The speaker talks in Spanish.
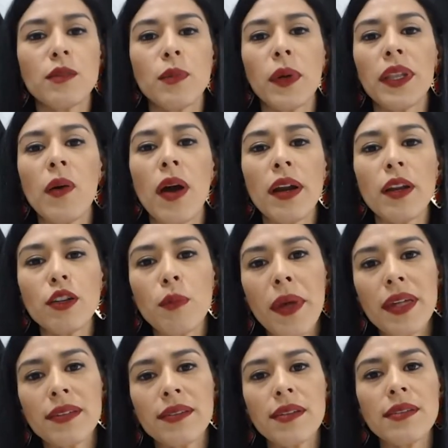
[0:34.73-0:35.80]
Después de varios
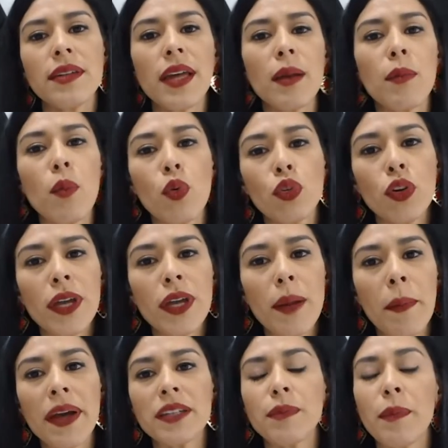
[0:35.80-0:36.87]
meses, el mundo y
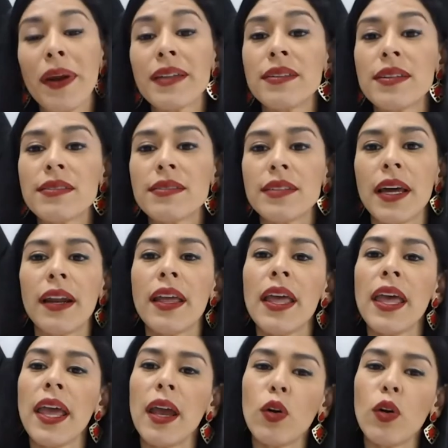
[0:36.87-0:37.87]
el país parecen estar